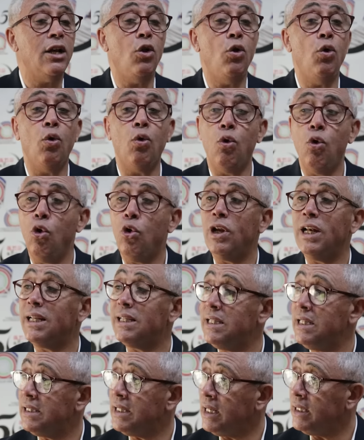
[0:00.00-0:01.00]
الحقوق
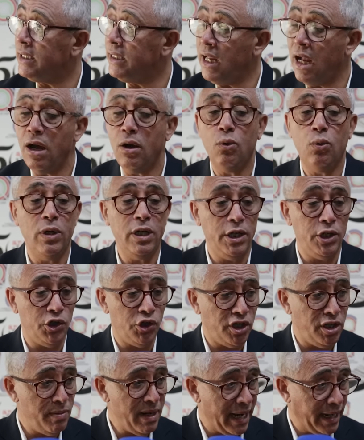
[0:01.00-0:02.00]
الاقتصادية
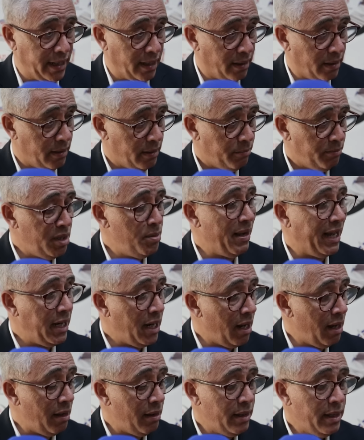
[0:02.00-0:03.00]
والاجتماعية
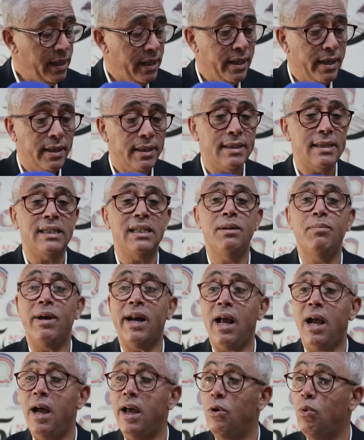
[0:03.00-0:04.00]
بمعنى
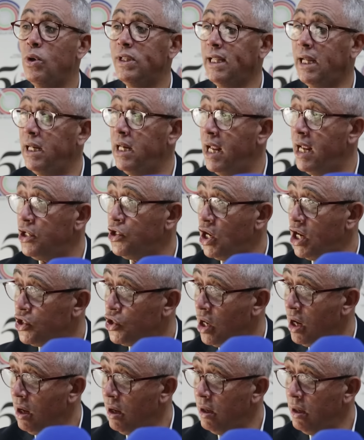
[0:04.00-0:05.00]
استمرار وضع
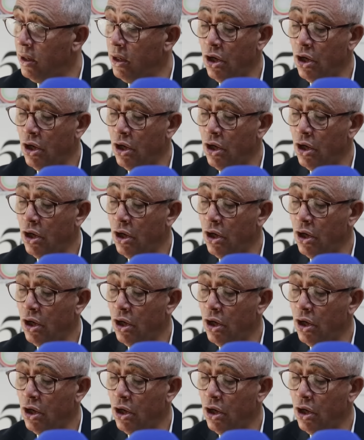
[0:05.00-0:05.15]
الهشاشة